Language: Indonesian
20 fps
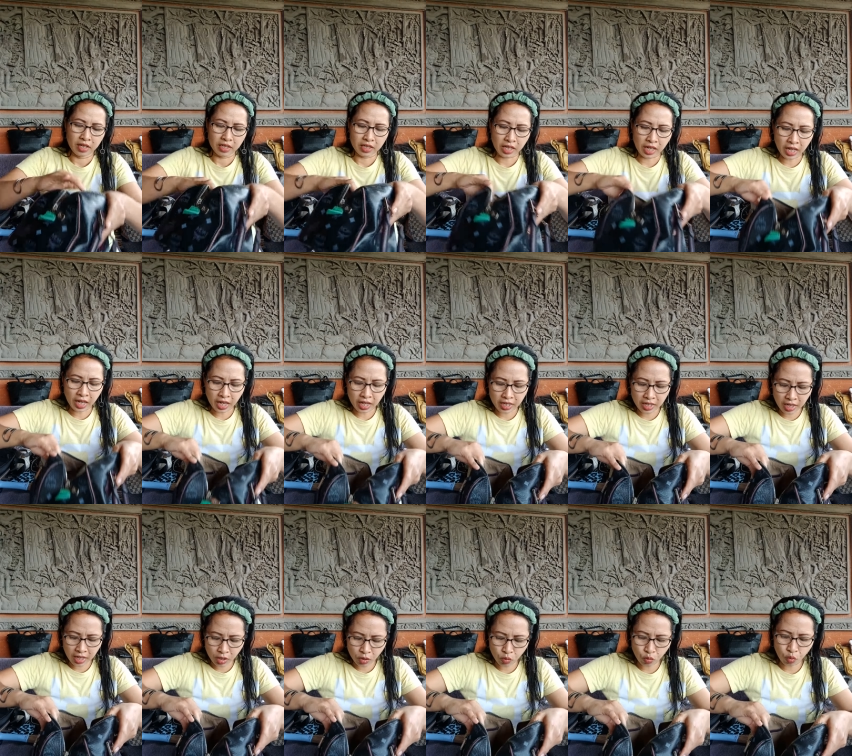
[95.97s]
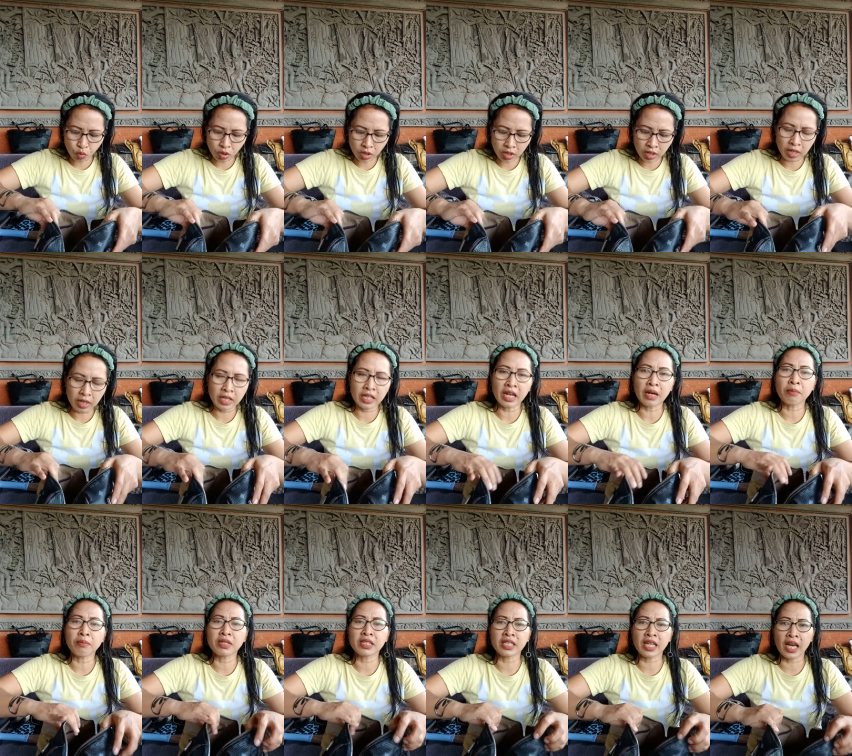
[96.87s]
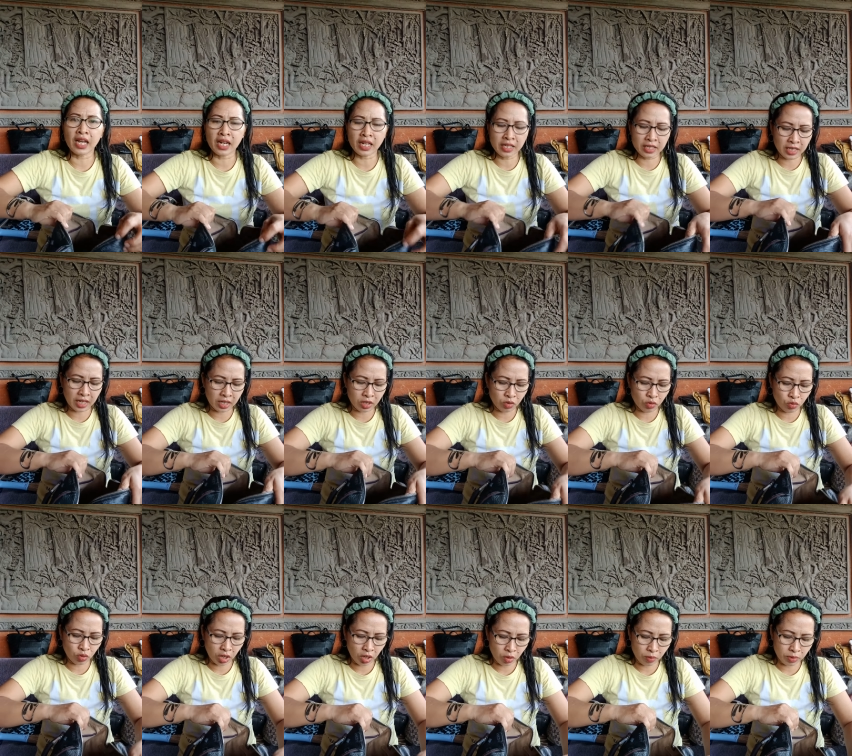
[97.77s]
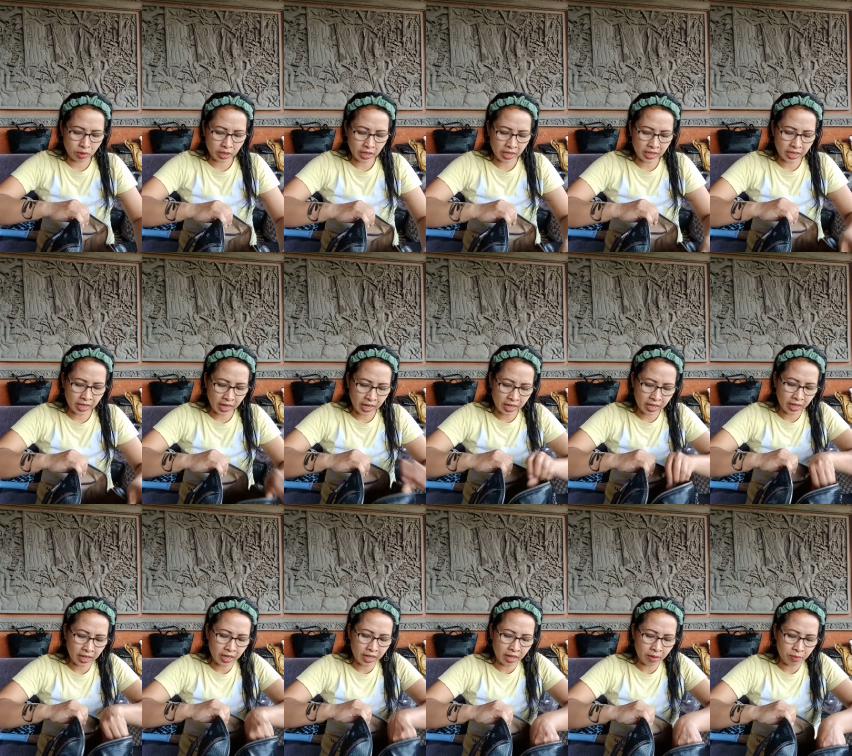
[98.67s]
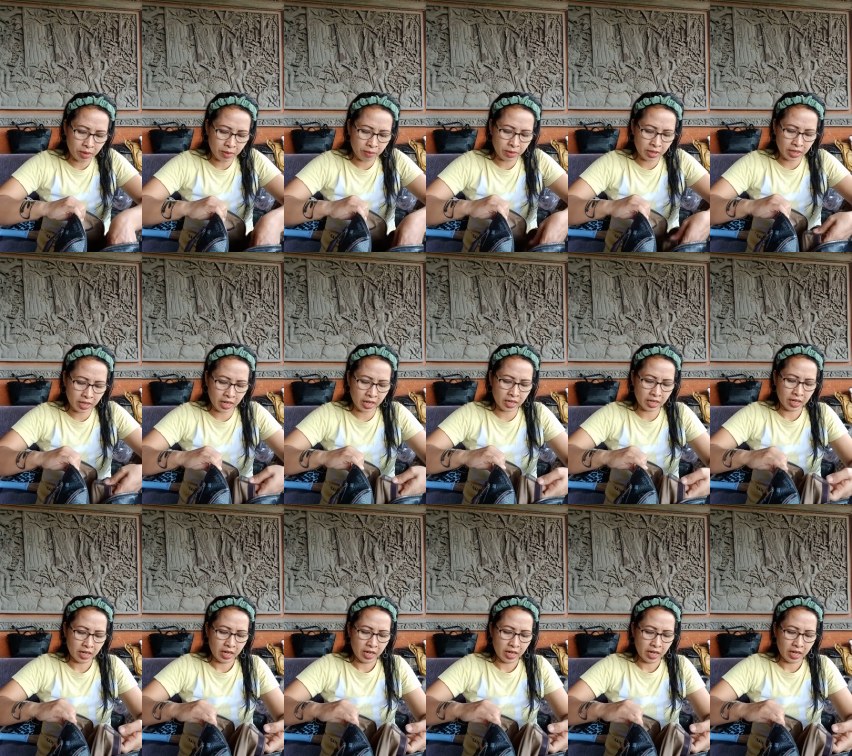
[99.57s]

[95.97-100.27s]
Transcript: Saya ada du, eh, yang besaran satu kalau misalnya ada Kakak berminat